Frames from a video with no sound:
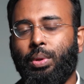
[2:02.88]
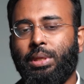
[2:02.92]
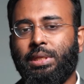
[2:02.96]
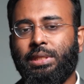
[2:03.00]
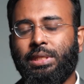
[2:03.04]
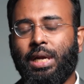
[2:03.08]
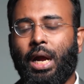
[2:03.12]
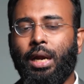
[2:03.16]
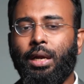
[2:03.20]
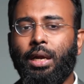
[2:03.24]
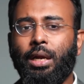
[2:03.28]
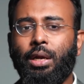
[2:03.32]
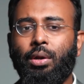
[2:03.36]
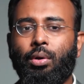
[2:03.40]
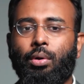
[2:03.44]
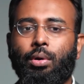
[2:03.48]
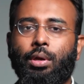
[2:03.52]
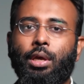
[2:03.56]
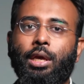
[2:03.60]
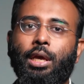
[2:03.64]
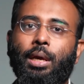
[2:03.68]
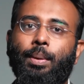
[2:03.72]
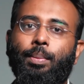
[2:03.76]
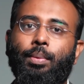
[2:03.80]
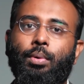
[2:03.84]
উই স্টার্টেড
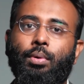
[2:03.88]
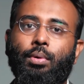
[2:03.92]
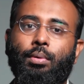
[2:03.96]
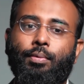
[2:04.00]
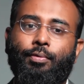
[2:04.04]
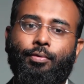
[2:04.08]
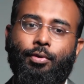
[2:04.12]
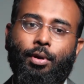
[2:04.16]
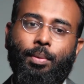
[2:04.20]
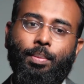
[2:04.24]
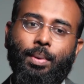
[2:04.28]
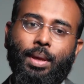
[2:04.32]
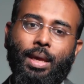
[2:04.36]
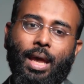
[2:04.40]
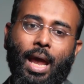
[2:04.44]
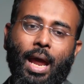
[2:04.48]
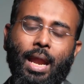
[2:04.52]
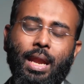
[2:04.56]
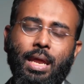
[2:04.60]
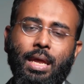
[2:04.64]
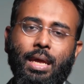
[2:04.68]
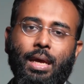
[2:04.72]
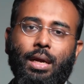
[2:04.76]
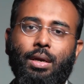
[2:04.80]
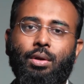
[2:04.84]
টকিং অ্যাবাউট ফ্রম
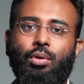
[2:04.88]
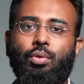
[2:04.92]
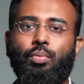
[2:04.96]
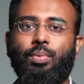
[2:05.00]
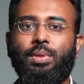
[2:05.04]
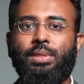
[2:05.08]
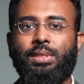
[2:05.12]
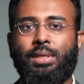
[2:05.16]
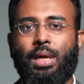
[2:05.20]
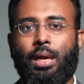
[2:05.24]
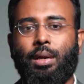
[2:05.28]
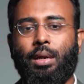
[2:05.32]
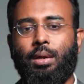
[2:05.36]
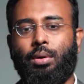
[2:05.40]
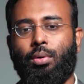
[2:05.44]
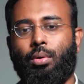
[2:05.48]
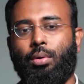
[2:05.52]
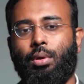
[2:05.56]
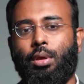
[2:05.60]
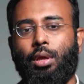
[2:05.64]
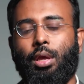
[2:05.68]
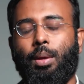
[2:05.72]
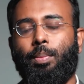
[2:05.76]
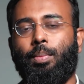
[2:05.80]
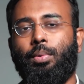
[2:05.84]
ক্যারিয়ার টু বি স্টার্টেড
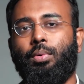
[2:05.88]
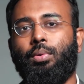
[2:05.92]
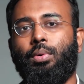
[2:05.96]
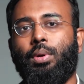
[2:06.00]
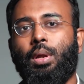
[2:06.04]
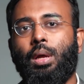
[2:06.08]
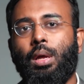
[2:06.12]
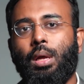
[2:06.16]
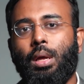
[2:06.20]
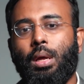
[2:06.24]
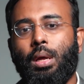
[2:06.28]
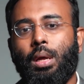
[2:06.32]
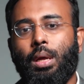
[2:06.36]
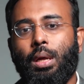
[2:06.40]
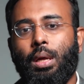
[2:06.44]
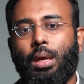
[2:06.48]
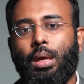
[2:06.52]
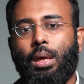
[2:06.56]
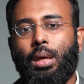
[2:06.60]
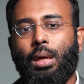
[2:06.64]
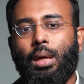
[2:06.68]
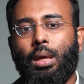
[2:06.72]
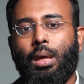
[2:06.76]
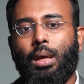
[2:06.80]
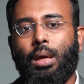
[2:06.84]
টকিং অ্যাবাউট
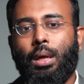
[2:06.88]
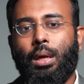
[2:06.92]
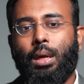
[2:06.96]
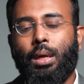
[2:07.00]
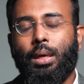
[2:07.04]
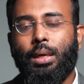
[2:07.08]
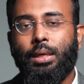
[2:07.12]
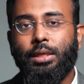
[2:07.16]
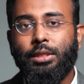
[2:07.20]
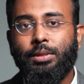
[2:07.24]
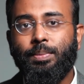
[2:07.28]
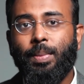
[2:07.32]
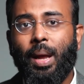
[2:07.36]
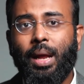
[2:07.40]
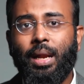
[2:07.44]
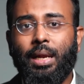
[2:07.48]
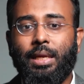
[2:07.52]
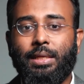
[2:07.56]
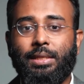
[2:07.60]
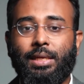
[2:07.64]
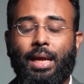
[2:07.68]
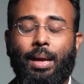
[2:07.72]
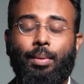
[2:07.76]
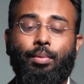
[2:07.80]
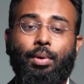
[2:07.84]
হিজ
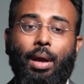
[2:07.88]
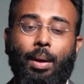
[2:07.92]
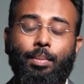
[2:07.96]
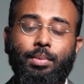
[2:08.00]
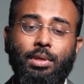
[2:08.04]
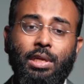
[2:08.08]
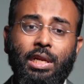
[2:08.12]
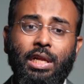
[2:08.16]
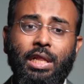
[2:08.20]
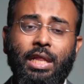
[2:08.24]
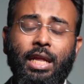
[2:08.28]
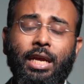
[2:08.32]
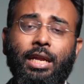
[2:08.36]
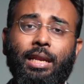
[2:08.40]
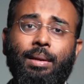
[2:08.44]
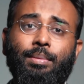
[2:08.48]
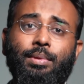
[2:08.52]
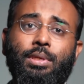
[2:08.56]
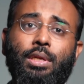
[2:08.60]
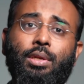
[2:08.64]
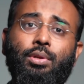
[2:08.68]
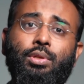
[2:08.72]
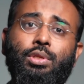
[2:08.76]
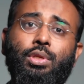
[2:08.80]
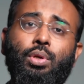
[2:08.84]
ম্যারেজ এবং আমি যেটা দেখলাম
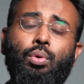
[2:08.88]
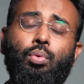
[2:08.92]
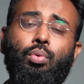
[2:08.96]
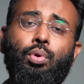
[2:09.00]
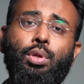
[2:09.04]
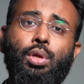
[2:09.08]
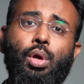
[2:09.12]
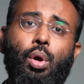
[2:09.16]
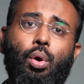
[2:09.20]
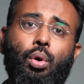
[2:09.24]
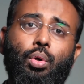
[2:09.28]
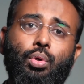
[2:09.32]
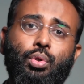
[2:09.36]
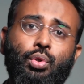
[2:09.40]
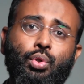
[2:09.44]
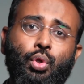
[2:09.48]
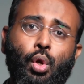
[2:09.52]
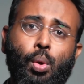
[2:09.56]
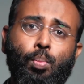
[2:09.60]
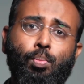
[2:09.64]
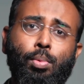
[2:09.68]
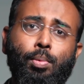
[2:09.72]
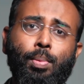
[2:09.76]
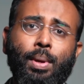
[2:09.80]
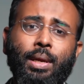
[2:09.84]
সেটা হচ্ছে উনি
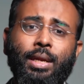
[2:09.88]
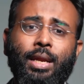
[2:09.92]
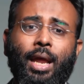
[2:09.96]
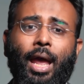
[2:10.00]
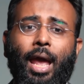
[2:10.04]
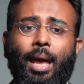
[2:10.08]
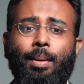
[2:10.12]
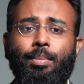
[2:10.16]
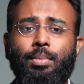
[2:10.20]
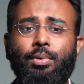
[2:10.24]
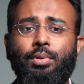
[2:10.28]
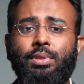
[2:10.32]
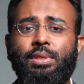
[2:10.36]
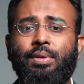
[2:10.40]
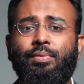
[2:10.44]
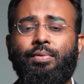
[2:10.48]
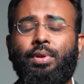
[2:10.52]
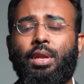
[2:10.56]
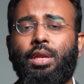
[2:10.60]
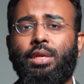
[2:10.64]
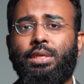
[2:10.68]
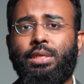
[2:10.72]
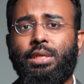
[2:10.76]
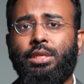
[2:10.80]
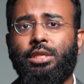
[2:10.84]
অসম্ভব একটা অ্যাবিউসিভ
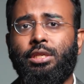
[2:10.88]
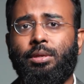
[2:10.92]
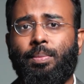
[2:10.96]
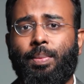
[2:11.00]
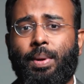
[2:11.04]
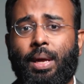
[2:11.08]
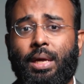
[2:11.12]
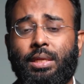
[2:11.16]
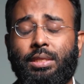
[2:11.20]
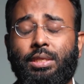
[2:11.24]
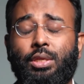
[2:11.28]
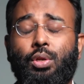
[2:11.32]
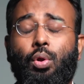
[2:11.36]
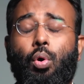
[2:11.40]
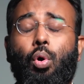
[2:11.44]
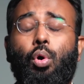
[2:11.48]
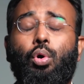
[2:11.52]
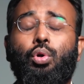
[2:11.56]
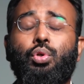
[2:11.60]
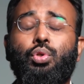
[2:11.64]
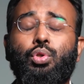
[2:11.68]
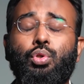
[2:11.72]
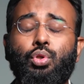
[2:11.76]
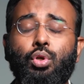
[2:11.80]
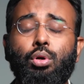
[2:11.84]
রিলেশনশিপে আছেন
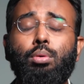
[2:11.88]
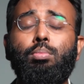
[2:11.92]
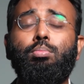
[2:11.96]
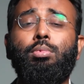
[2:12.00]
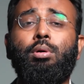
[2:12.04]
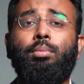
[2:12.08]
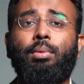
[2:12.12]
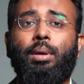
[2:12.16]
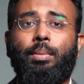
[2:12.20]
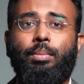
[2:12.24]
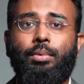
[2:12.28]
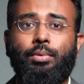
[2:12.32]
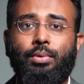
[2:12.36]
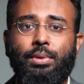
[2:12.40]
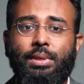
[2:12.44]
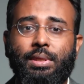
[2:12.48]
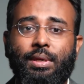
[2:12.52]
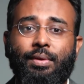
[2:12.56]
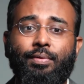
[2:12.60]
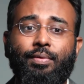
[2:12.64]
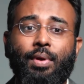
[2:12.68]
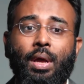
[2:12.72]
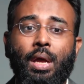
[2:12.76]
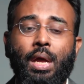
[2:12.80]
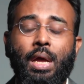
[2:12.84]
অসম্ভব অ্যাবিউসিভ